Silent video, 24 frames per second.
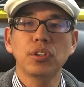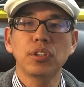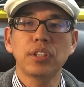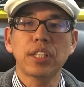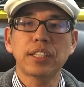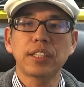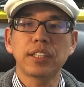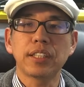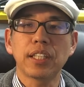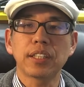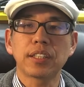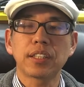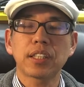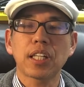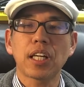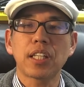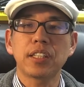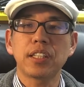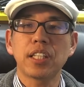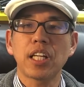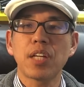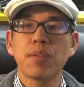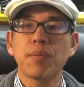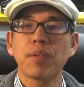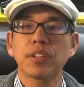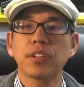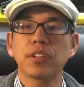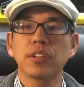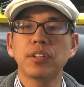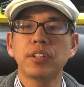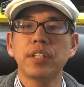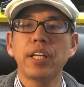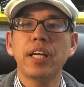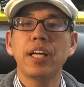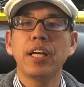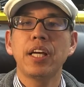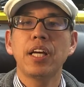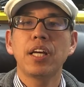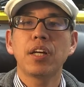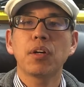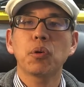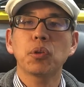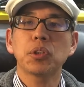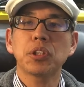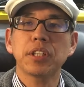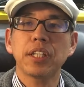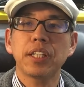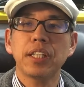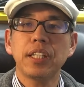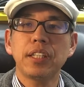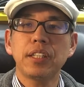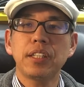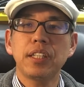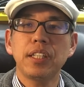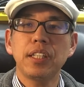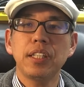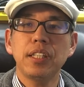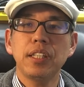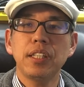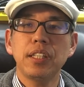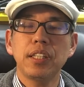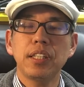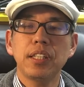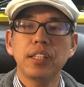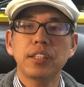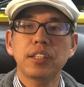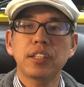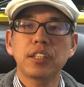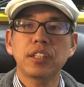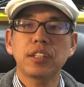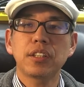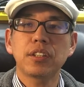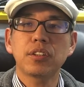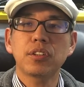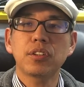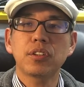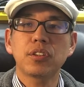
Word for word: ネジが使ってありますんでこちらね T6